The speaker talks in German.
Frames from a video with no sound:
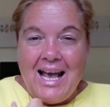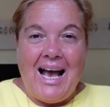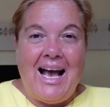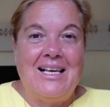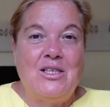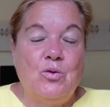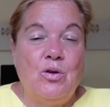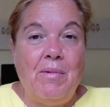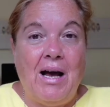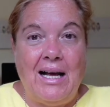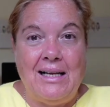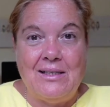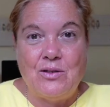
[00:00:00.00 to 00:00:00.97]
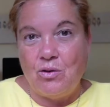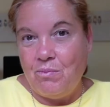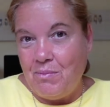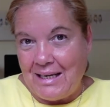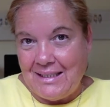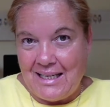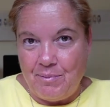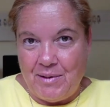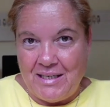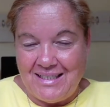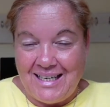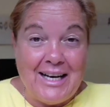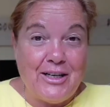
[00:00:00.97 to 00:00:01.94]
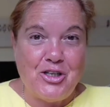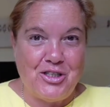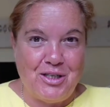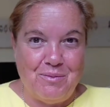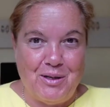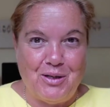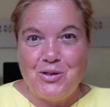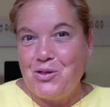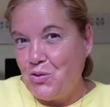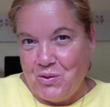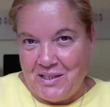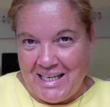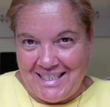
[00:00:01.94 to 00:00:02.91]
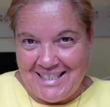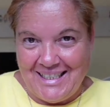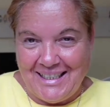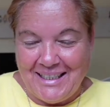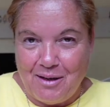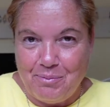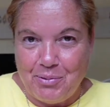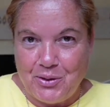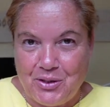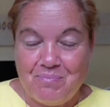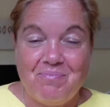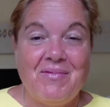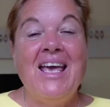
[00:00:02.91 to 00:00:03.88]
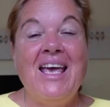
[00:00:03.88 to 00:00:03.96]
hast du im Hals und machst damit deine Stimme zusätzlich kaputt.